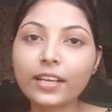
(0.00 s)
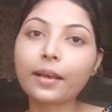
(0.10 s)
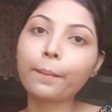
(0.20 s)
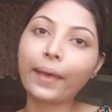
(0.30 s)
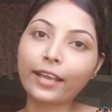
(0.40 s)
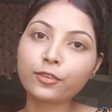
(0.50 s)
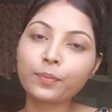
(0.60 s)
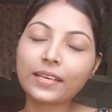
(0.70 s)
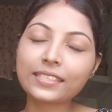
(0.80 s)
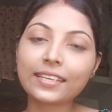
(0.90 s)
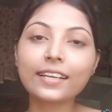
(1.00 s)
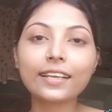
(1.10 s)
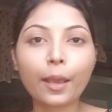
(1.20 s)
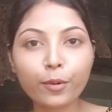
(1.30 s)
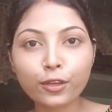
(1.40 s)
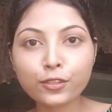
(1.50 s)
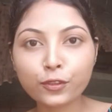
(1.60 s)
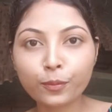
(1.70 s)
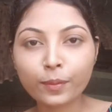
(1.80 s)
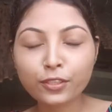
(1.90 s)
ওয়েলকাম ব্যাক টু মাই চ্যানেল কেমন আছো
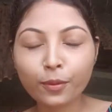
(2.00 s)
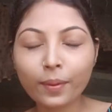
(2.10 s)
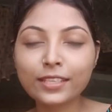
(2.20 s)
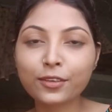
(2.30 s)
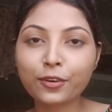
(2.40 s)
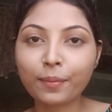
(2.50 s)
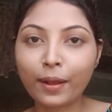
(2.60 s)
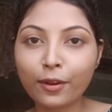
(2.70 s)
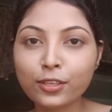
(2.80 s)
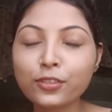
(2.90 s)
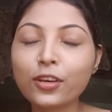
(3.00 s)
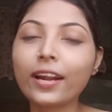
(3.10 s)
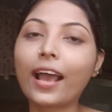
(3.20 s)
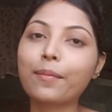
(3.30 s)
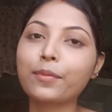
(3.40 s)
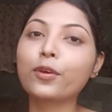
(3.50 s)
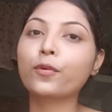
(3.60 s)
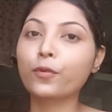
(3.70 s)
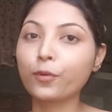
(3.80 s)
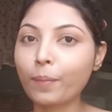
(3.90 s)
তোমরা সবাই আশা করি ভালো আছো আর আমিও
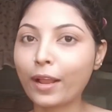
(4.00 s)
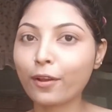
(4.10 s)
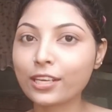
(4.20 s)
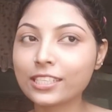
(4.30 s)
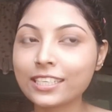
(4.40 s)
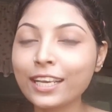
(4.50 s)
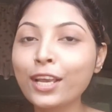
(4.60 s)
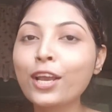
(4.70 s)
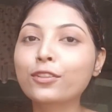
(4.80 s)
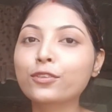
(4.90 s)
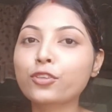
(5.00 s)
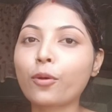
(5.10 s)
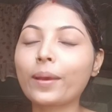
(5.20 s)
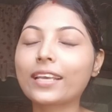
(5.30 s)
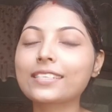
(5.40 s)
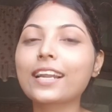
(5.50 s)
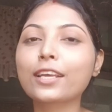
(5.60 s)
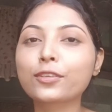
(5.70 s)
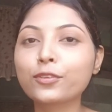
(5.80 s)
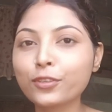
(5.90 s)
খুব ভালো আছি তো সবাইকে
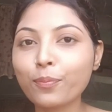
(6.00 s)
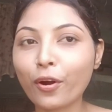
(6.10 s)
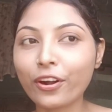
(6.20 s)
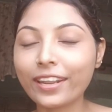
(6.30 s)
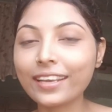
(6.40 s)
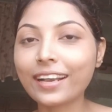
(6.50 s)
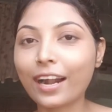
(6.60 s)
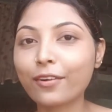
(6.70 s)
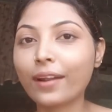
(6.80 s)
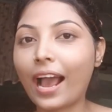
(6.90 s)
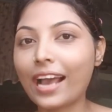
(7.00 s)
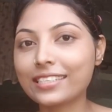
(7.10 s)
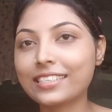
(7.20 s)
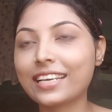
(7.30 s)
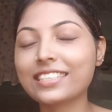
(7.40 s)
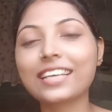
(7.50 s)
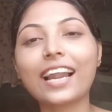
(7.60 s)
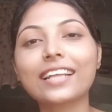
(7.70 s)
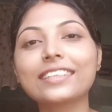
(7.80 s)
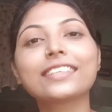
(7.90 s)
জানাই গুড মর্নিং কারণ আজকে
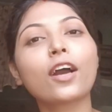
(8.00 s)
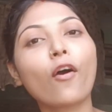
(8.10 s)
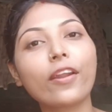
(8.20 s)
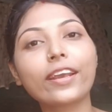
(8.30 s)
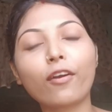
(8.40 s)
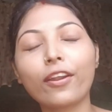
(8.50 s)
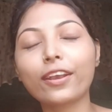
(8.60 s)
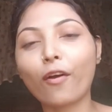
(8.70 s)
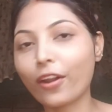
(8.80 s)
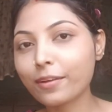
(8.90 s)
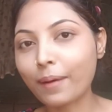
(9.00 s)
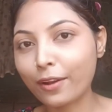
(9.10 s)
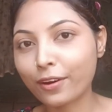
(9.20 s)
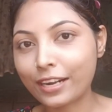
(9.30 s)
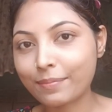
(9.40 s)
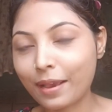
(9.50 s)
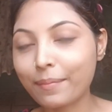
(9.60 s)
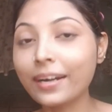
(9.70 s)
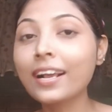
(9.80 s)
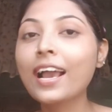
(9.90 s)
সারা দিনটা অনেক অনেক অনেক ভালো কাটবে
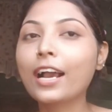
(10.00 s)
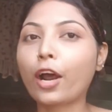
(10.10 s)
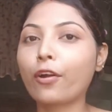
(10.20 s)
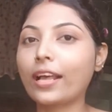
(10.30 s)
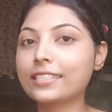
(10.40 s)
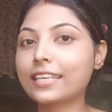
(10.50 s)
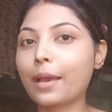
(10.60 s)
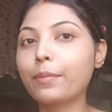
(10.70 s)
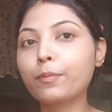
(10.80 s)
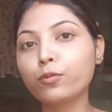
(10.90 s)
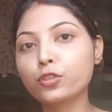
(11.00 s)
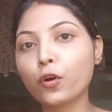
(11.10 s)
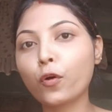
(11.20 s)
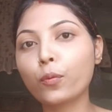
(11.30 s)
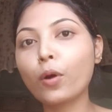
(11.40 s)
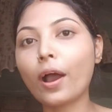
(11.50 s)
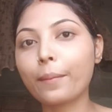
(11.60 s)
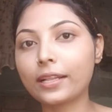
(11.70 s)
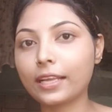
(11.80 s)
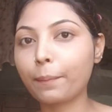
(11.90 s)
আমার কারণ আজকে আমি পুজো করব
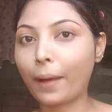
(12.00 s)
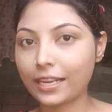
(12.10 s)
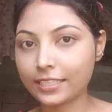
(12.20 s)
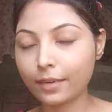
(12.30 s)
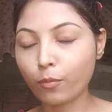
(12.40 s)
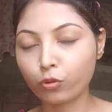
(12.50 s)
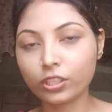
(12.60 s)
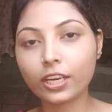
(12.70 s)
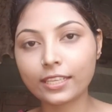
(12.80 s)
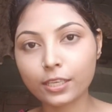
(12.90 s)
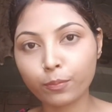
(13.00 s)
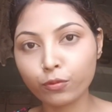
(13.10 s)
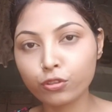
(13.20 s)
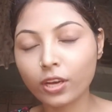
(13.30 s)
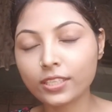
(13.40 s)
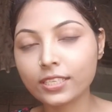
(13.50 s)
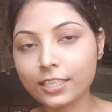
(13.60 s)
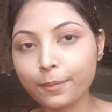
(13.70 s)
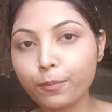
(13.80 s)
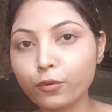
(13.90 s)
আমাদের পাশে মন্দিরে আজকে পুজো আছে
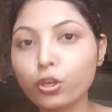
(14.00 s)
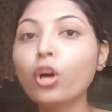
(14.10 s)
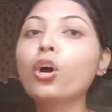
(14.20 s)
শিব পুজো